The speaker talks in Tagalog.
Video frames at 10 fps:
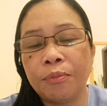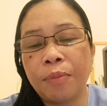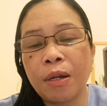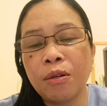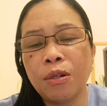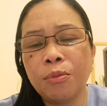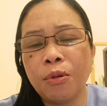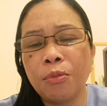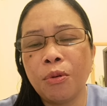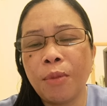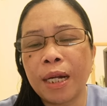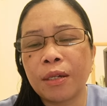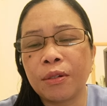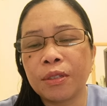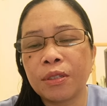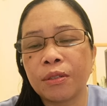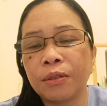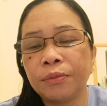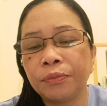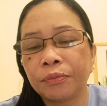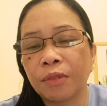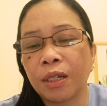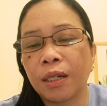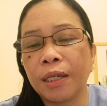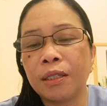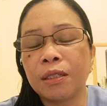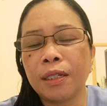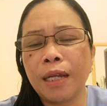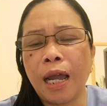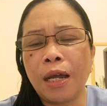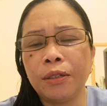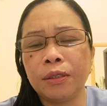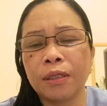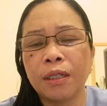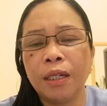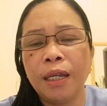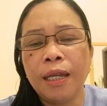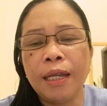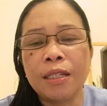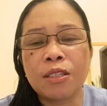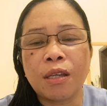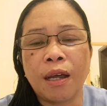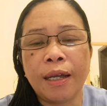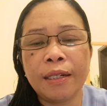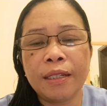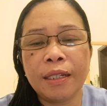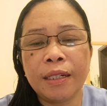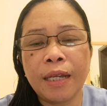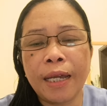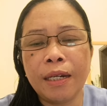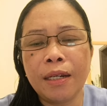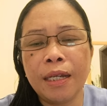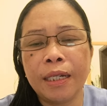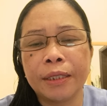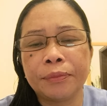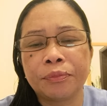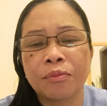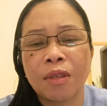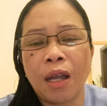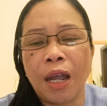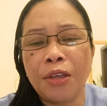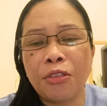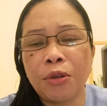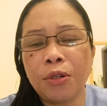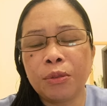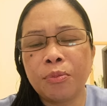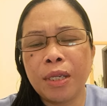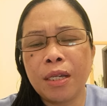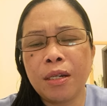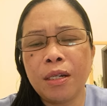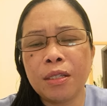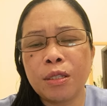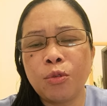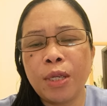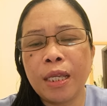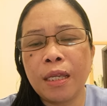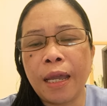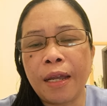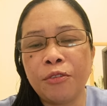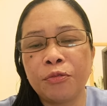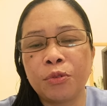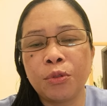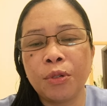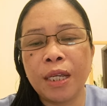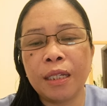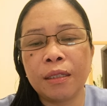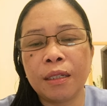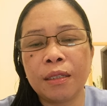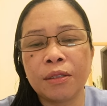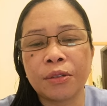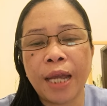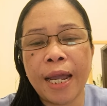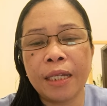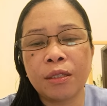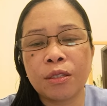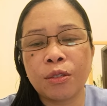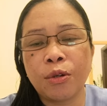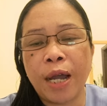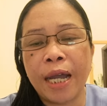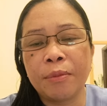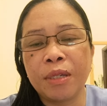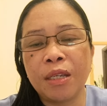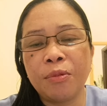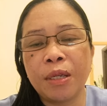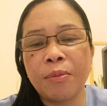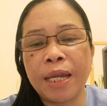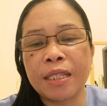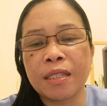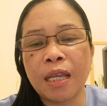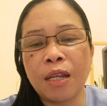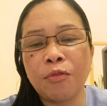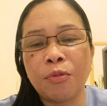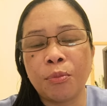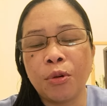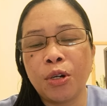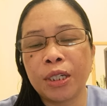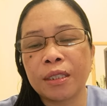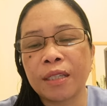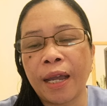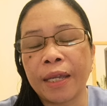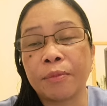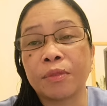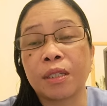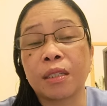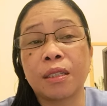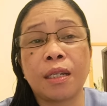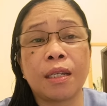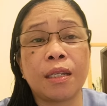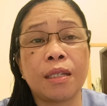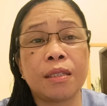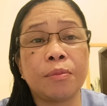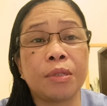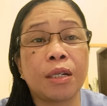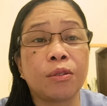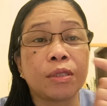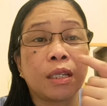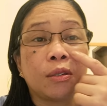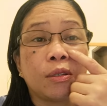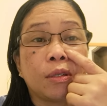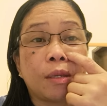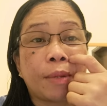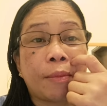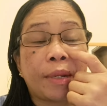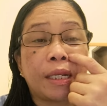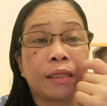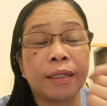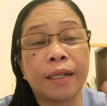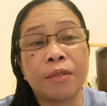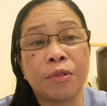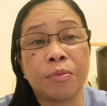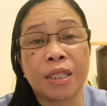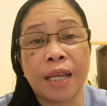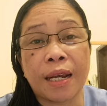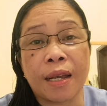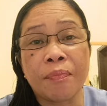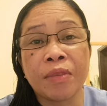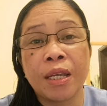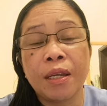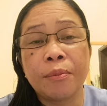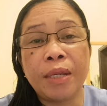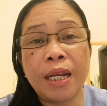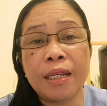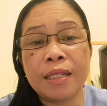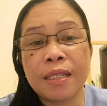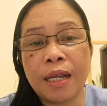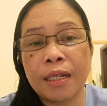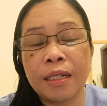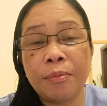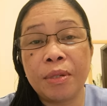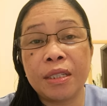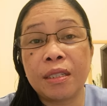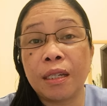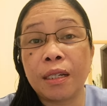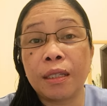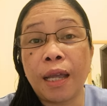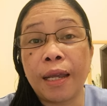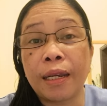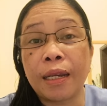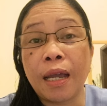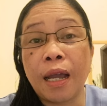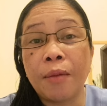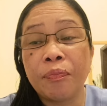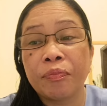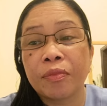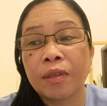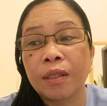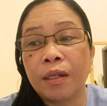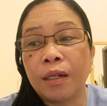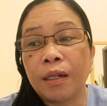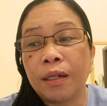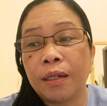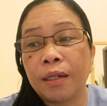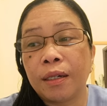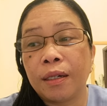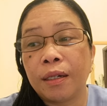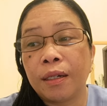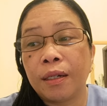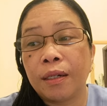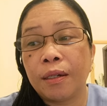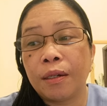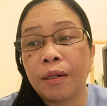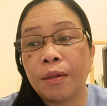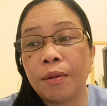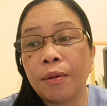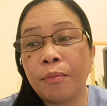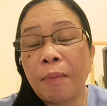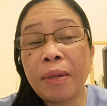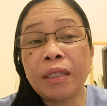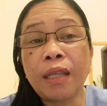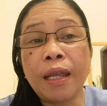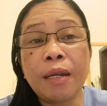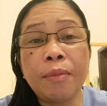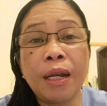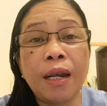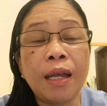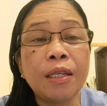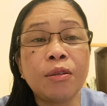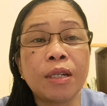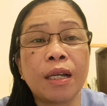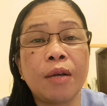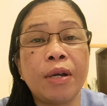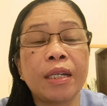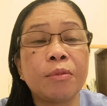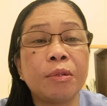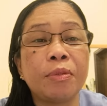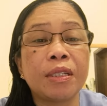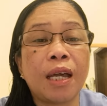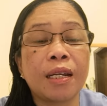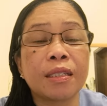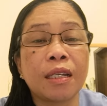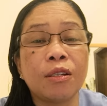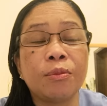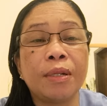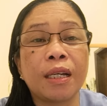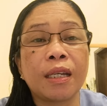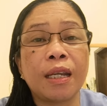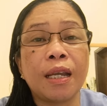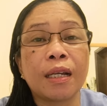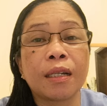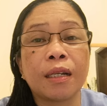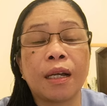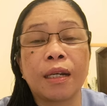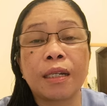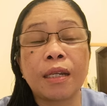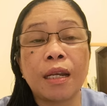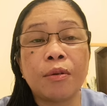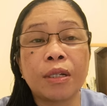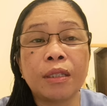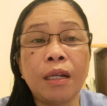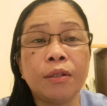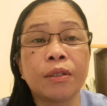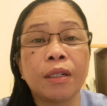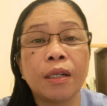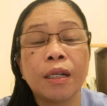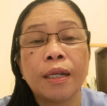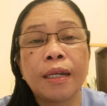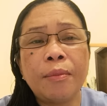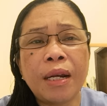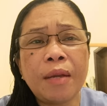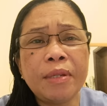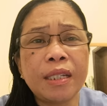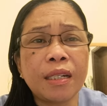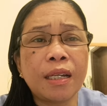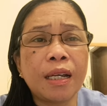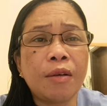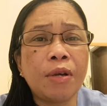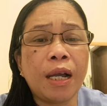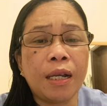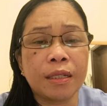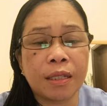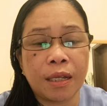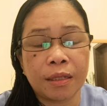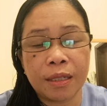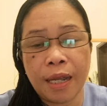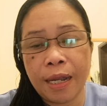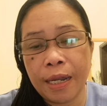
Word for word: Pangulong Bongbong Marcos, no? Uh, it turned out it's harder than uh, I thought because we have to get it right so I'm giving myself more time kasi nag-iisip siya kung sino yung ipapalit niya kay VP Sara bilang isang DepEd Secretary na uh, mapantayan man lang yung nagawa ni Bibi Sara sa loob ng ilang anang ah, dalawang taon na marami siyang nagawa sa, sa